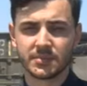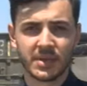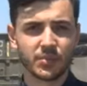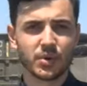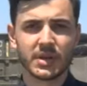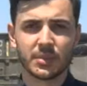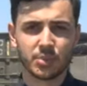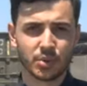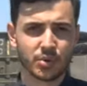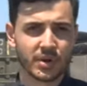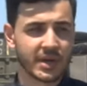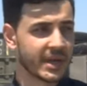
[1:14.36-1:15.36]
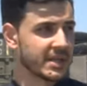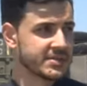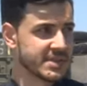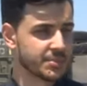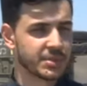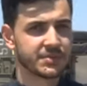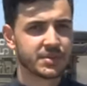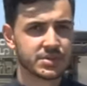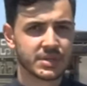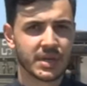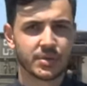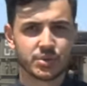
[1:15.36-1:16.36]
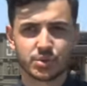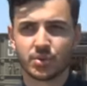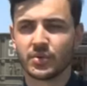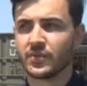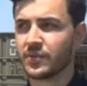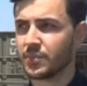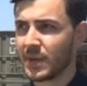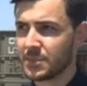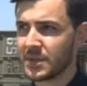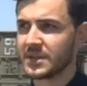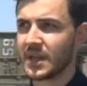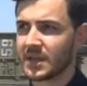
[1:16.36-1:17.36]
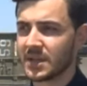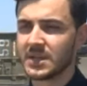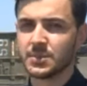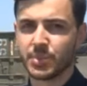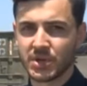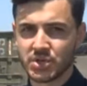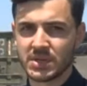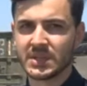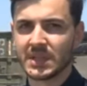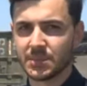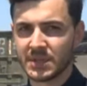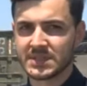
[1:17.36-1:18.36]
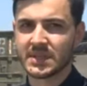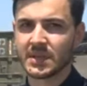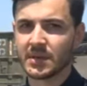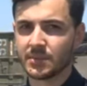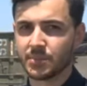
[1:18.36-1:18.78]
довольно много, и они все подтверждают, что в момент, когда они пришли на место